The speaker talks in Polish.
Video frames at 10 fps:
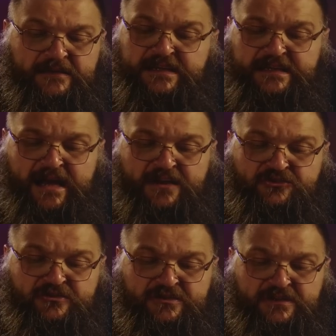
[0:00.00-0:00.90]
I
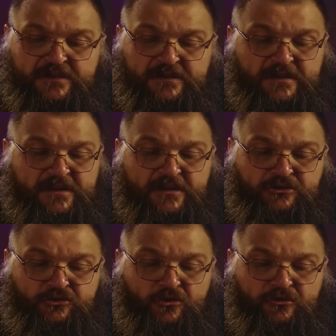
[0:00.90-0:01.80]
każdy,
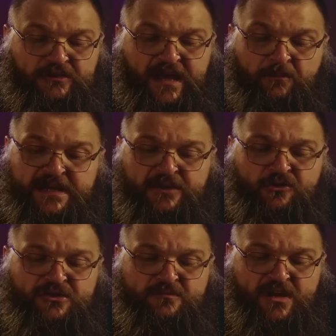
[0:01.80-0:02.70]
kto dla
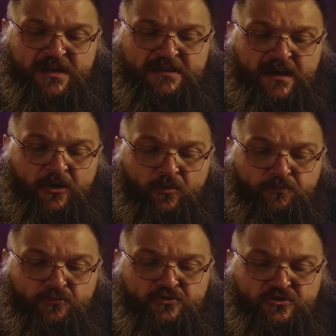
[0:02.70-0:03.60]
mego imienia
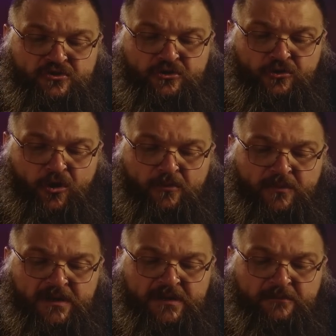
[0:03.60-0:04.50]
opuści
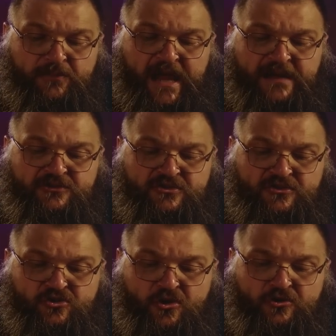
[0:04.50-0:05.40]
dom, braci,
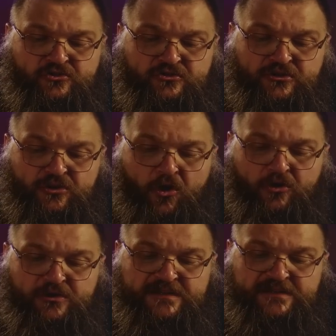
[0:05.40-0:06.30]
siostry,
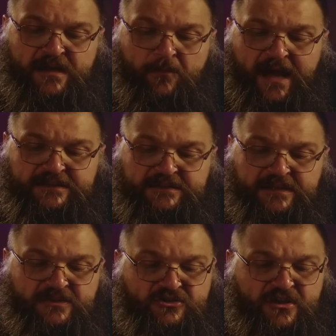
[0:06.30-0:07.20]
ojca,
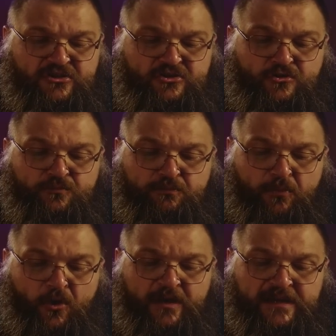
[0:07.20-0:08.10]
matkę, dzieci lub
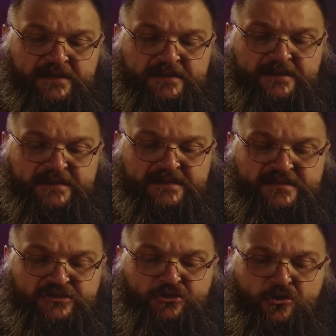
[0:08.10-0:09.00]
pole,
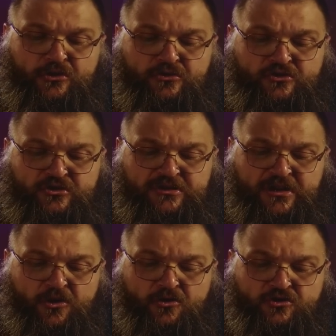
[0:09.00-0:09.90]
stokroć
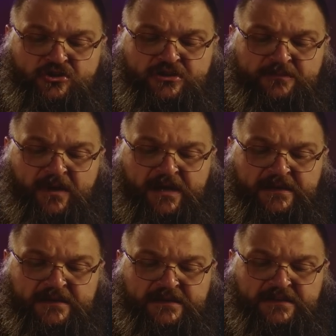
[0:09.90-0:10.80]
tyle otrzyma
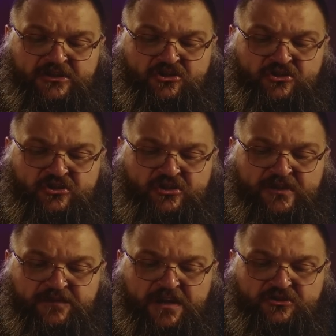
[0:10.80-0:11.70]
i
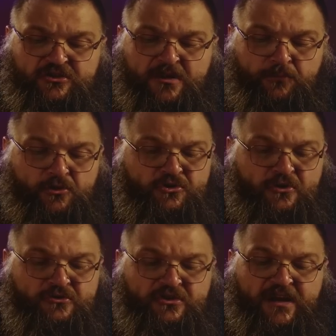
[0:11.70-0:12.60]
życie wieczne
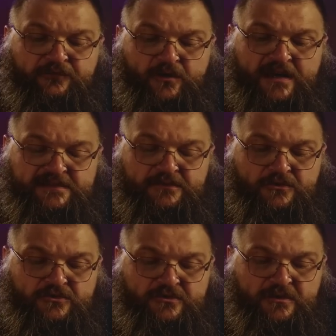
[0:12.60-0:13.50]
posiądzie na
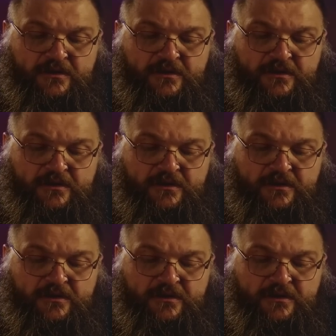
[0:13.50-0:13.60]
własność.